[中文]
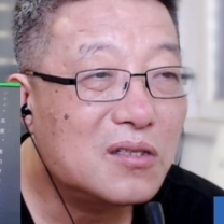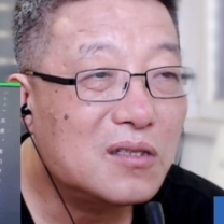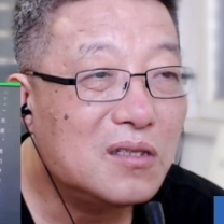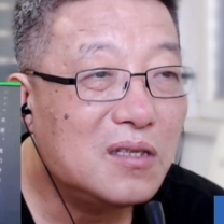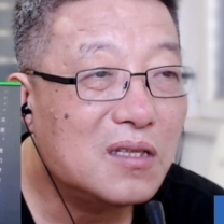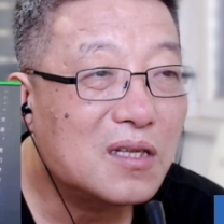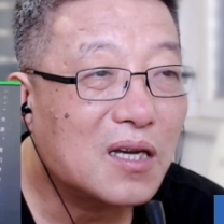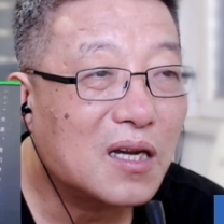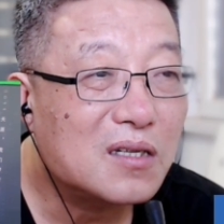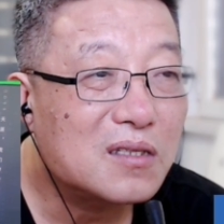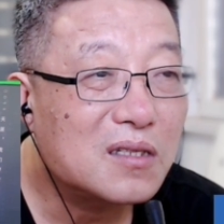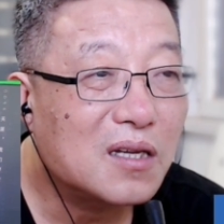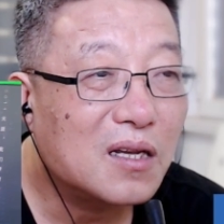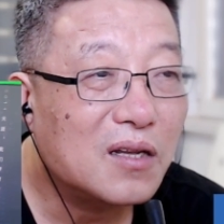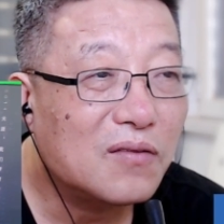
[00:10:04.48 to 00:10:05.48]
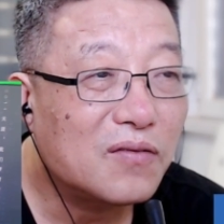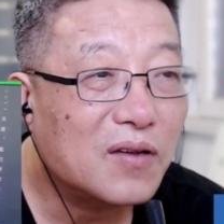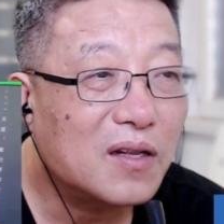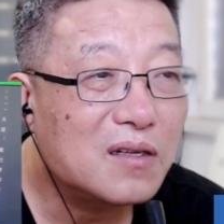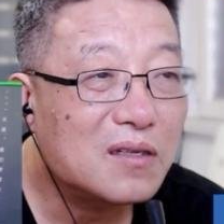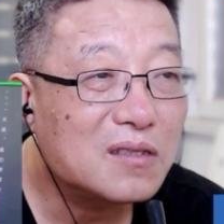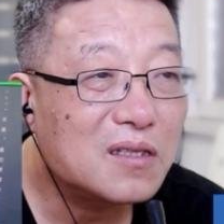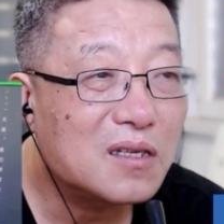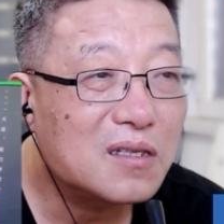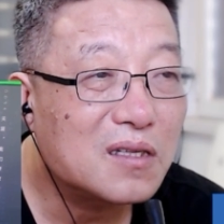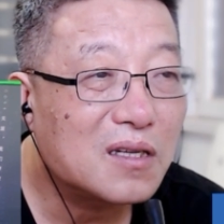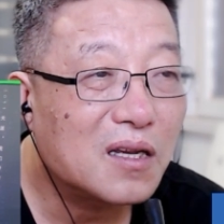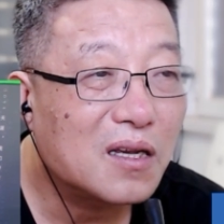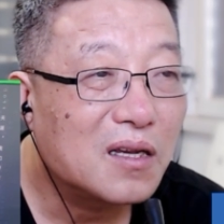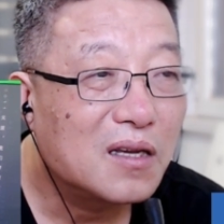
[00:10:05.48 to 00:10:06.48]
一家之言。反正现
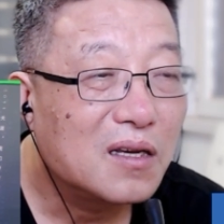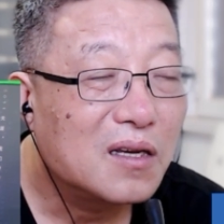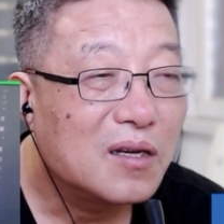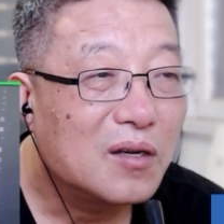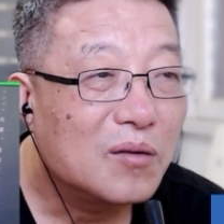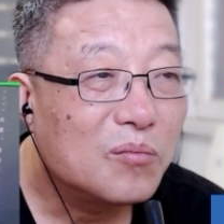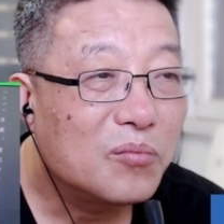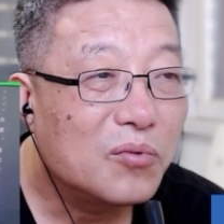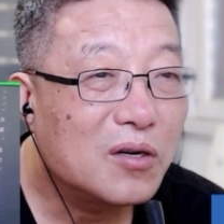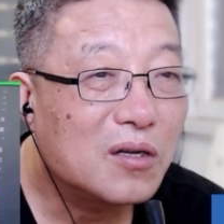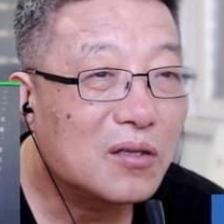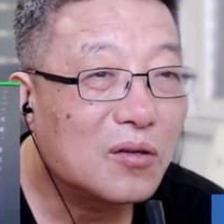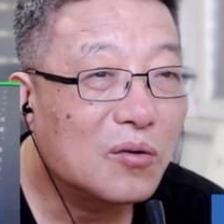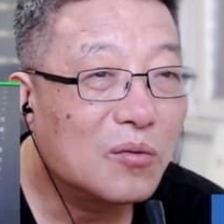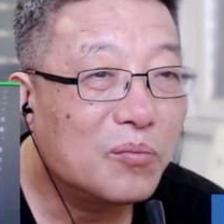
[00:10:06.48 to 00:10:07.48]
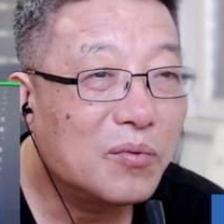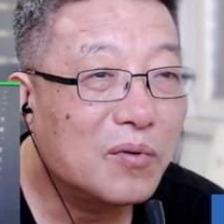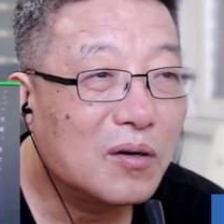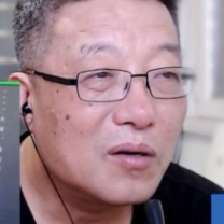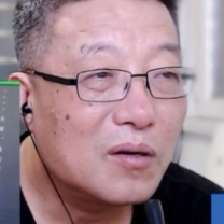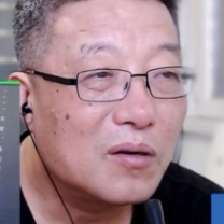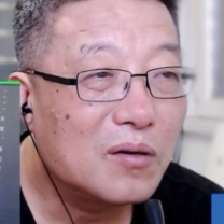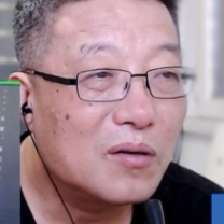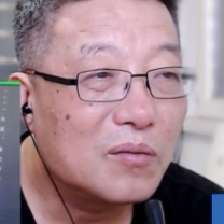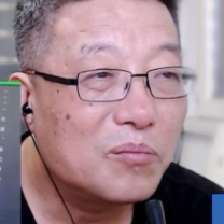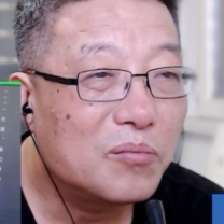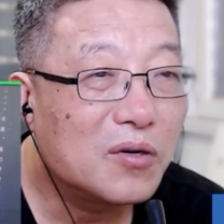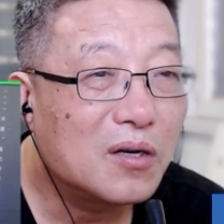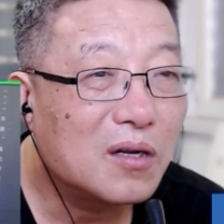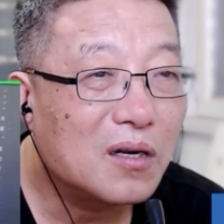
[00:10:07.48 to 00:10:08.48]
在播都播
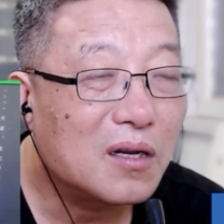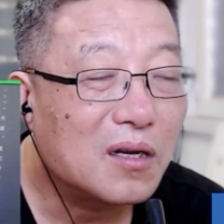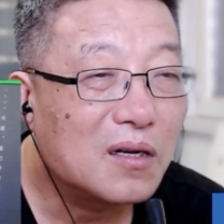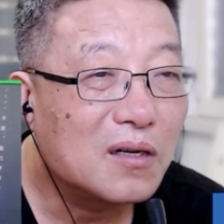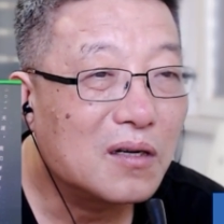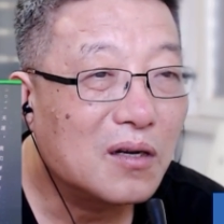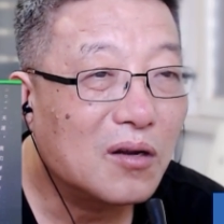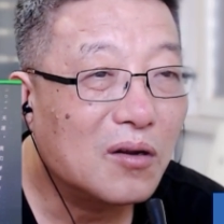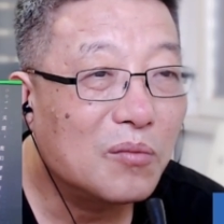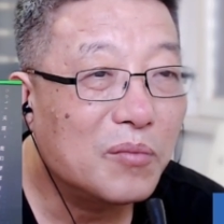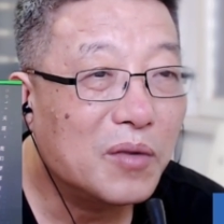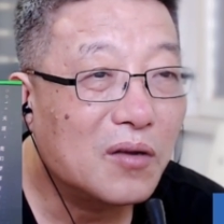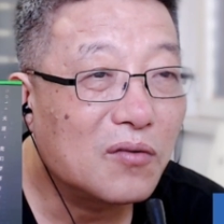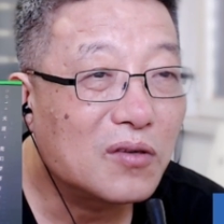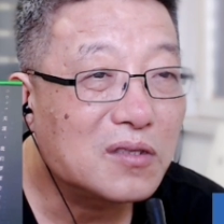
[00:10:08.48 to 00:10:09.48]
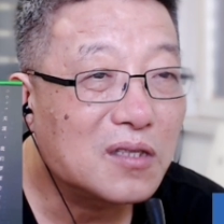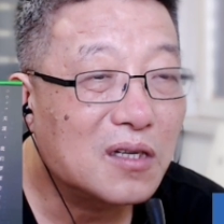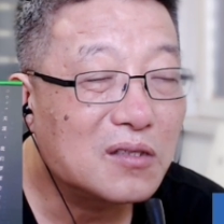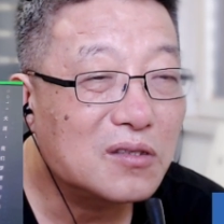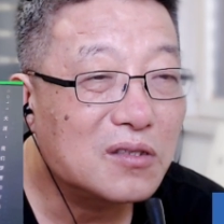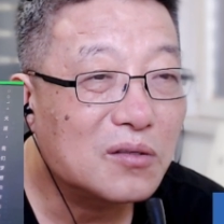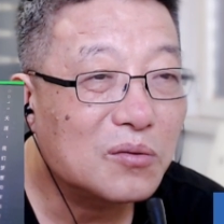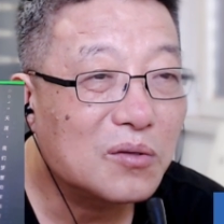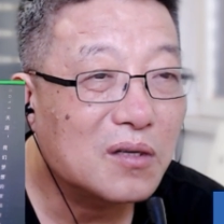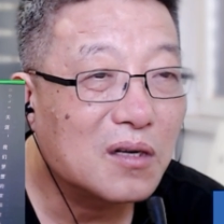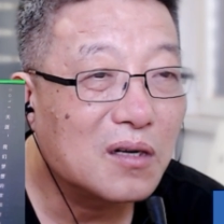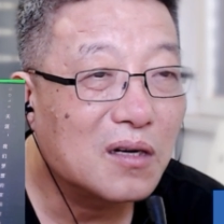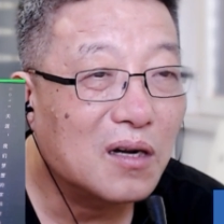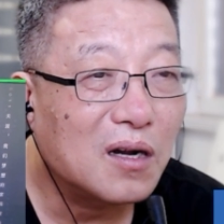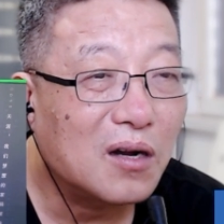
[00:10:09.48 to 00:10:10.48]
播了，后面我相信会
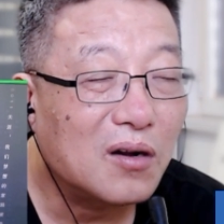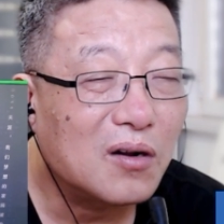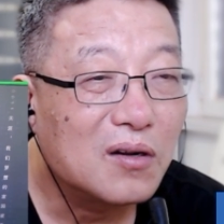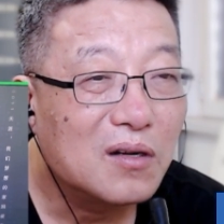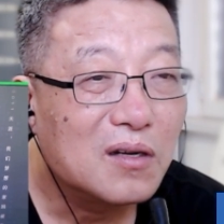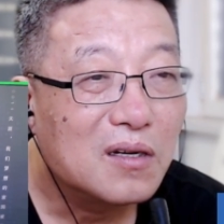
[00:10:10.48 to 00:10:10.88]
更好。